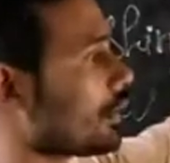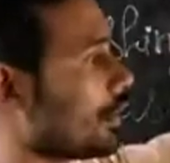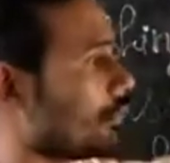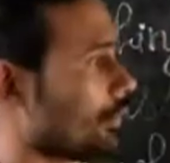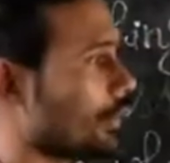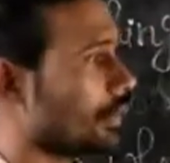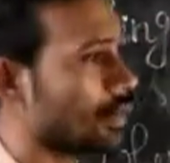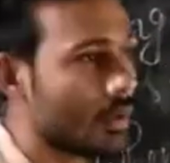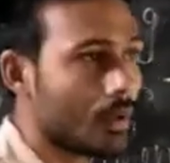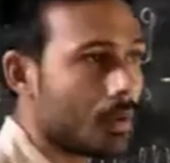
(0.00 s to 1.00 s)
कॉफ़ी
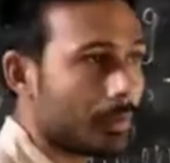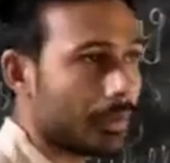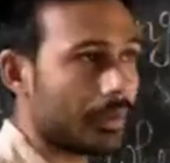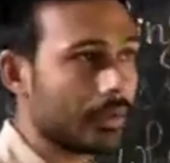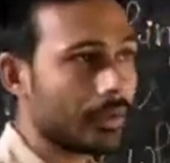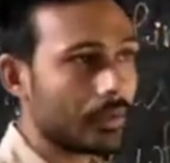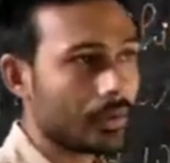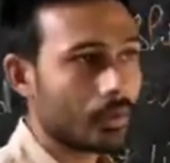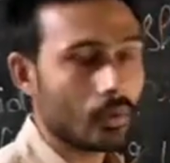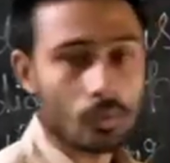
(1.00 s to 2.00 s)
पीने
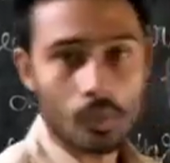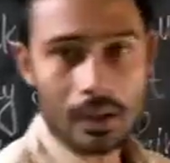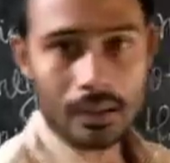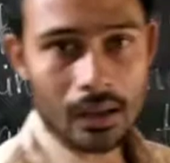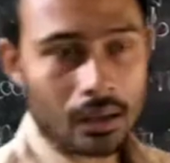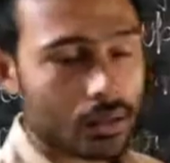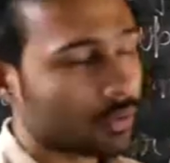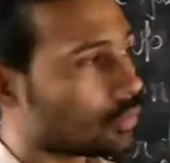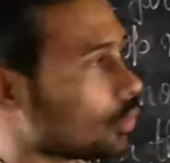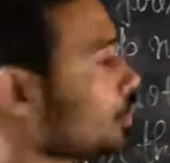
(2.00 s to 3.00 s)
वाला
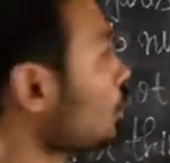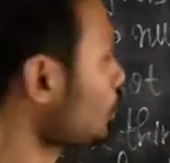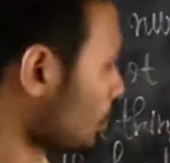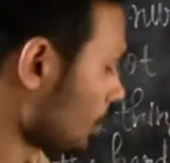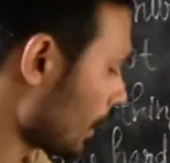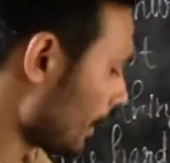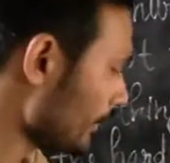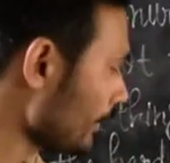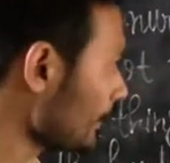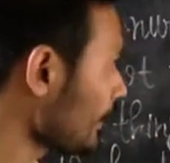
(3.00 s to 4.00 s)
तो
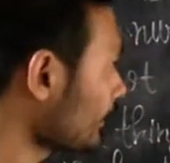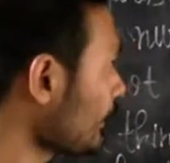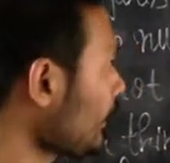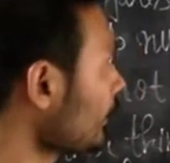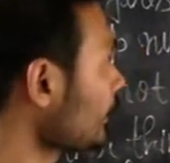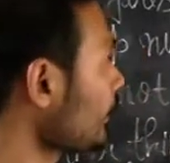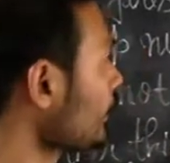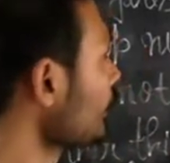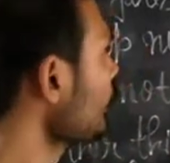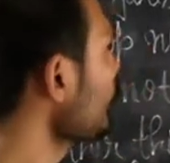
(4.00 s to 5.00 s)
आइए देखते हैं
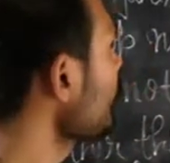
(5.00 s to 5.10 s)
कि